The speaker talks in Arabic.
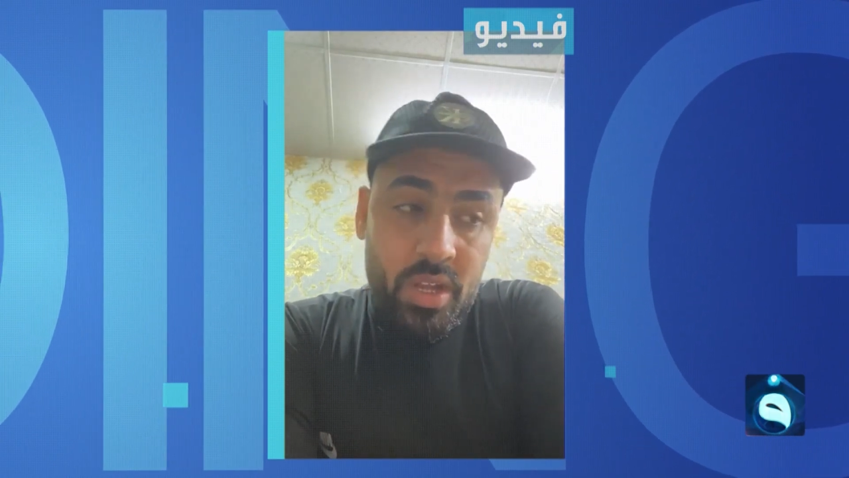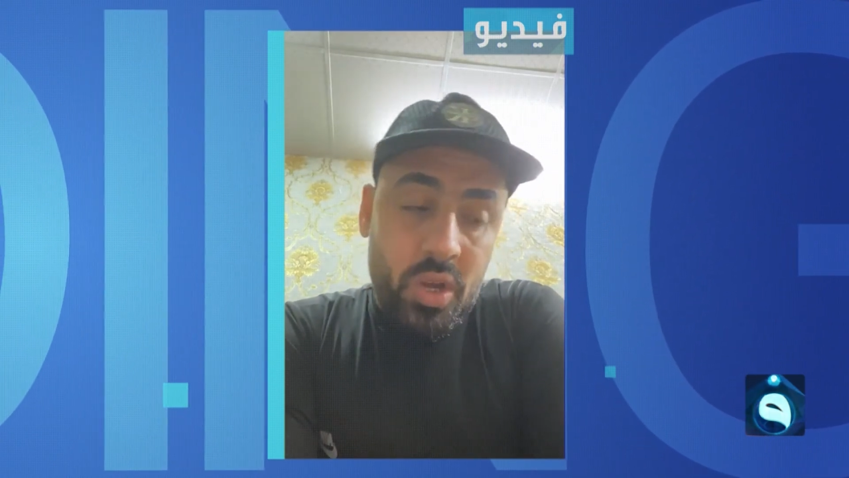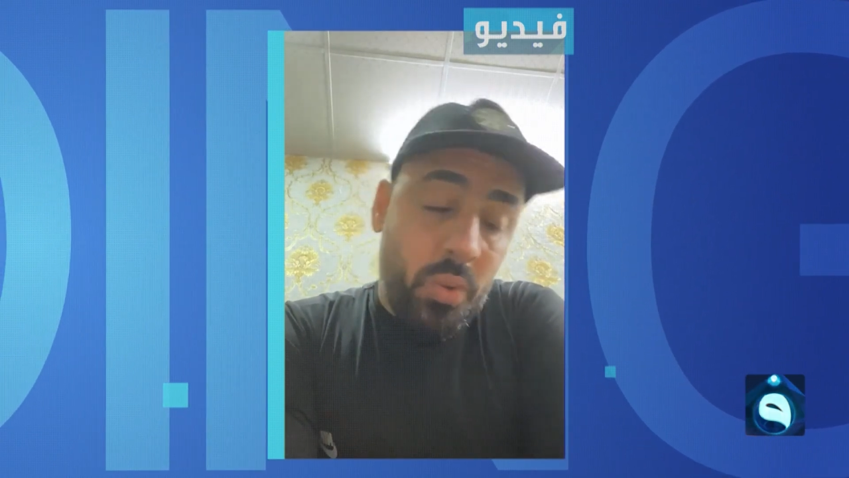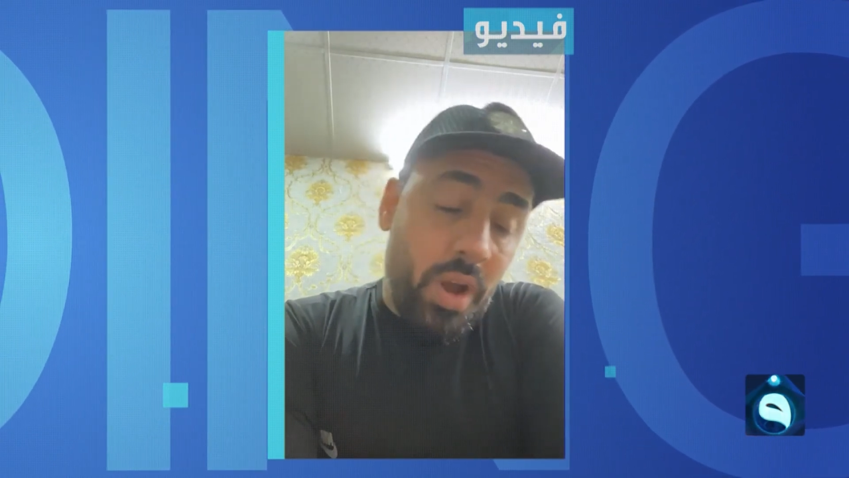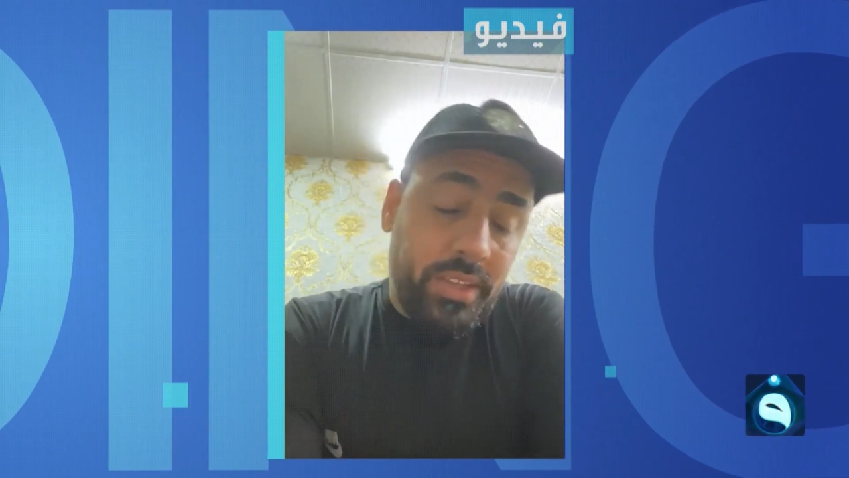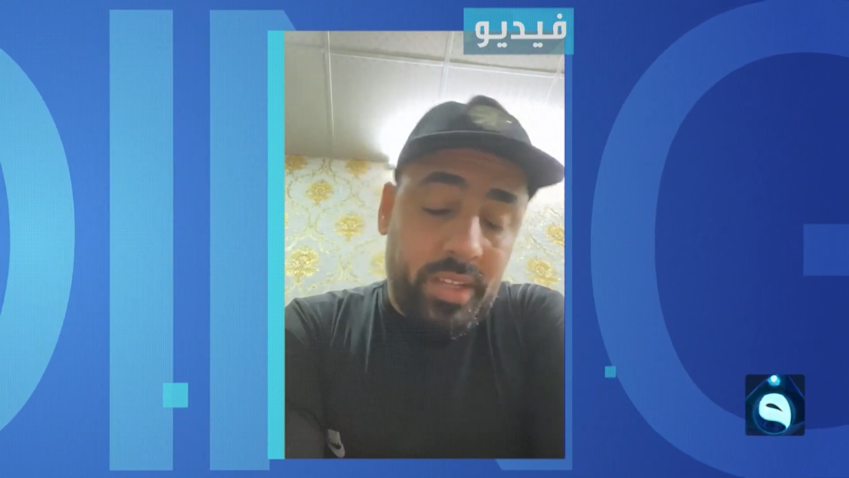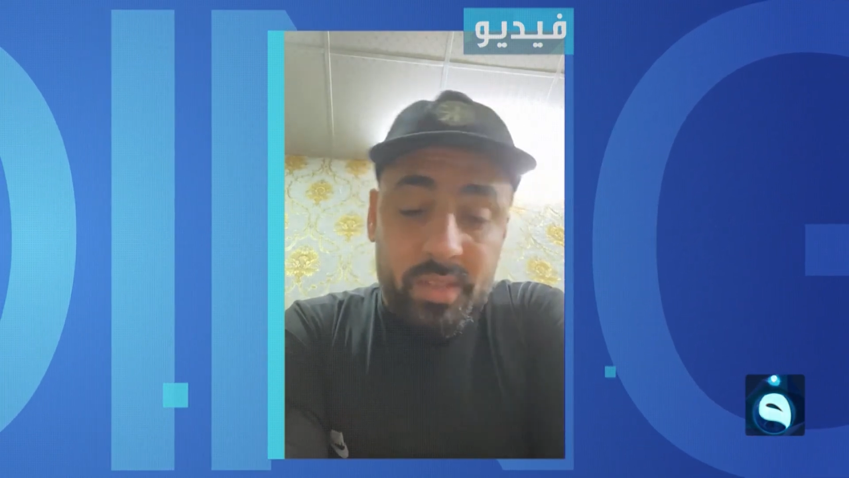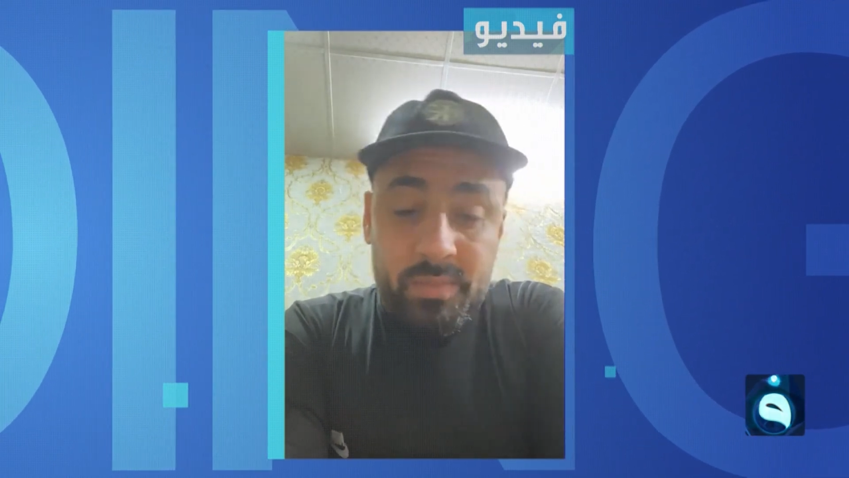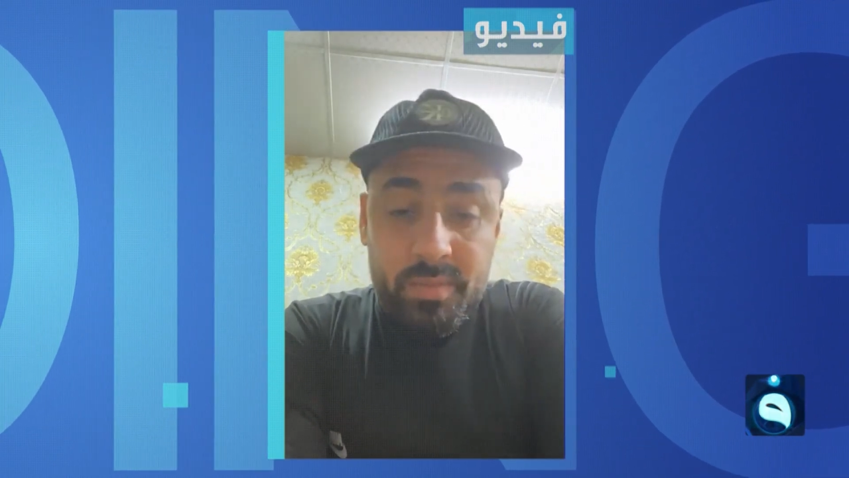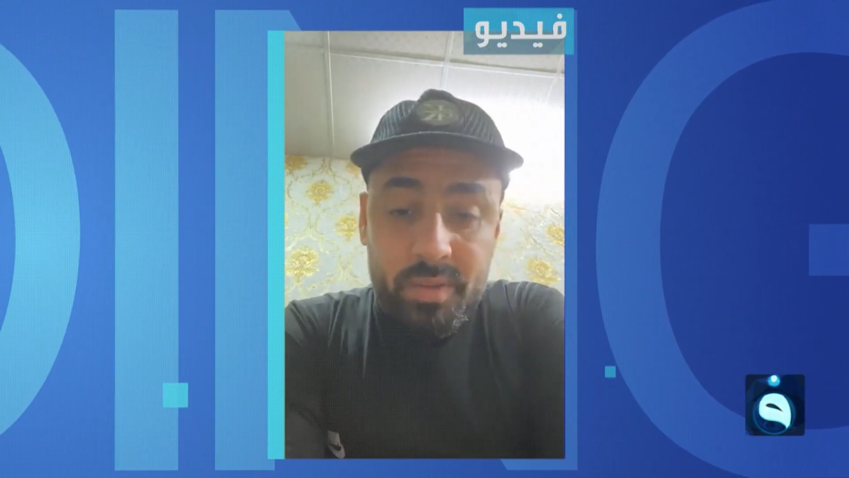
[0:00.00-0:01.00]
هواي
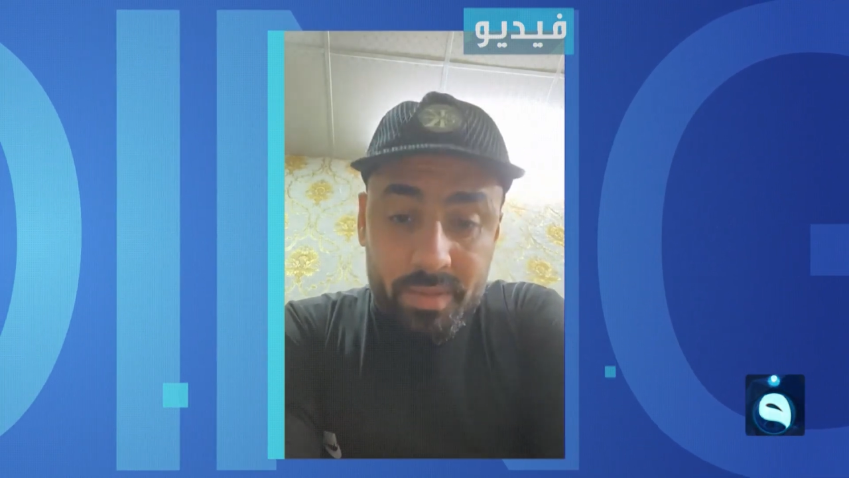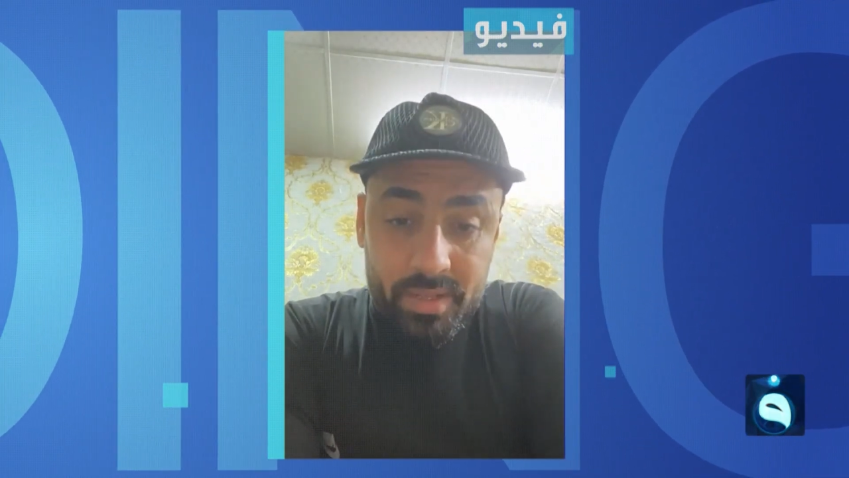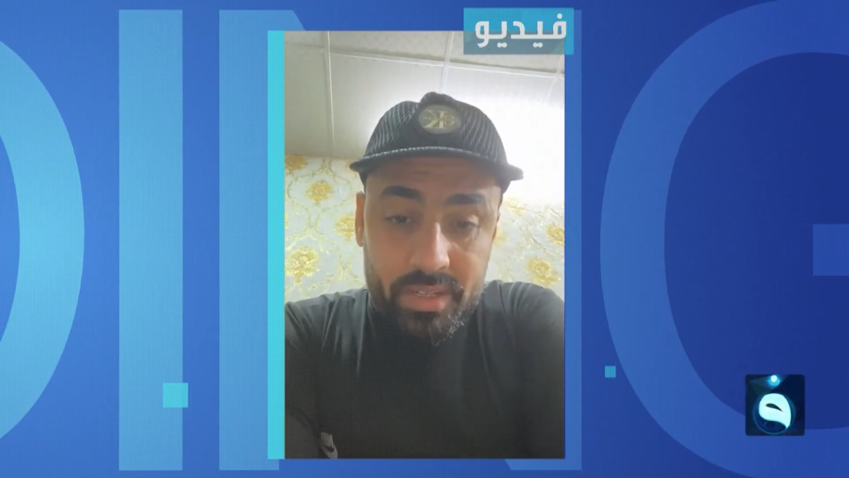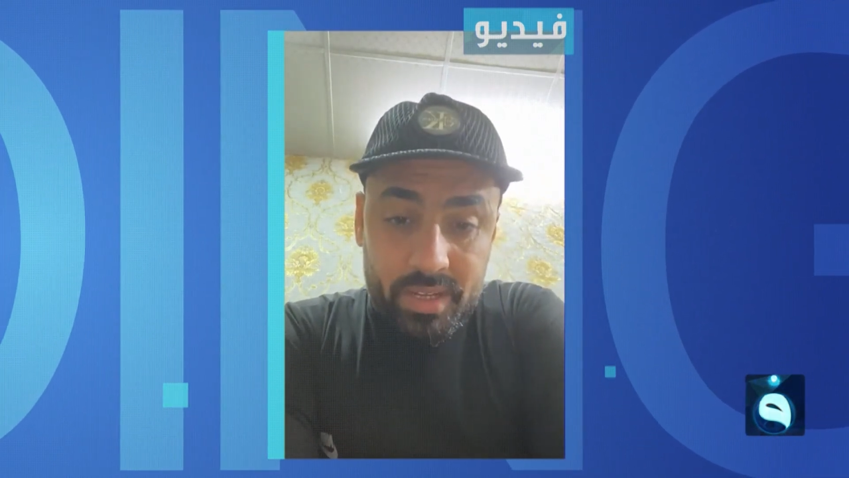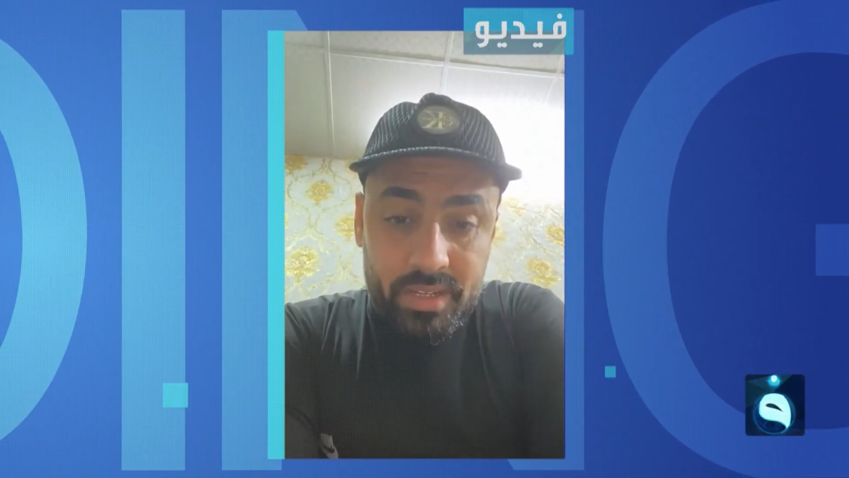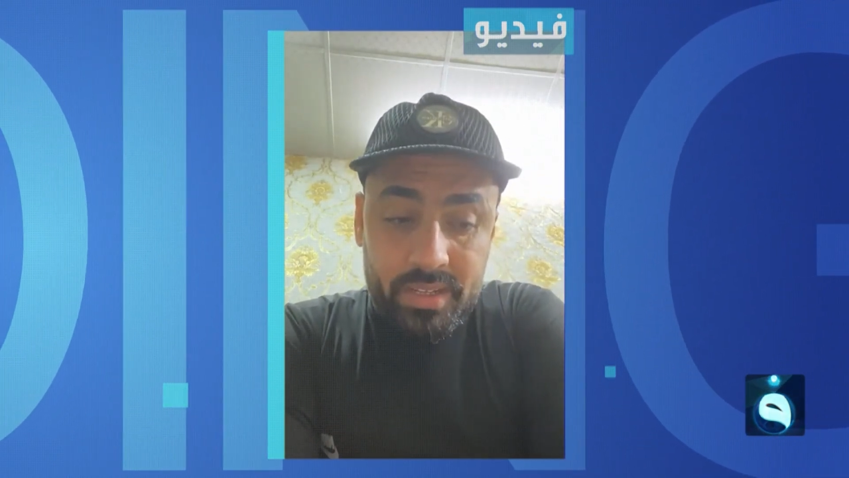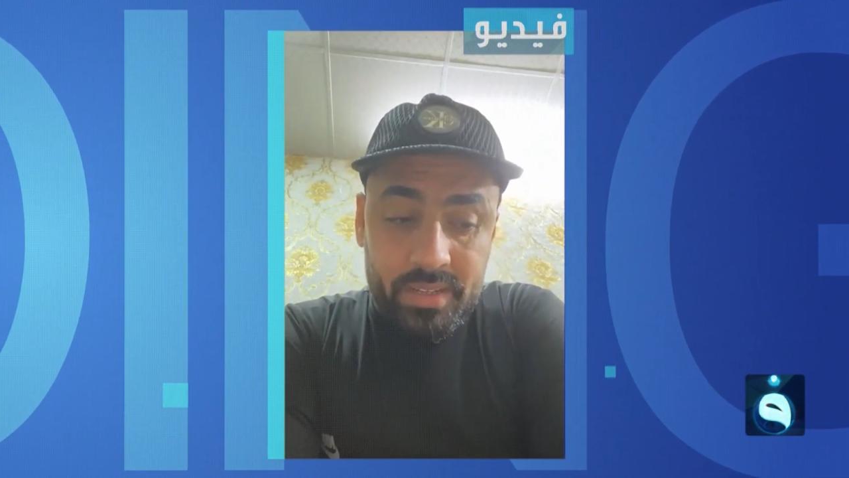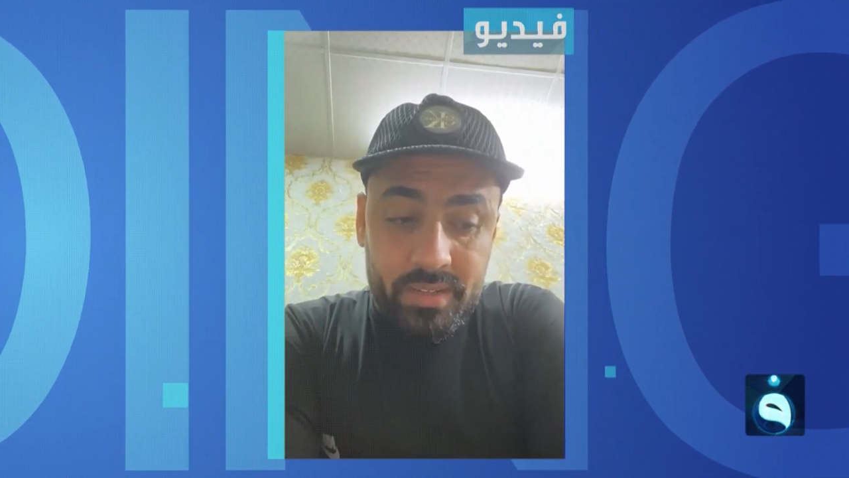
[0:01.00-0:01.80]
تخدمني بالبلد يعني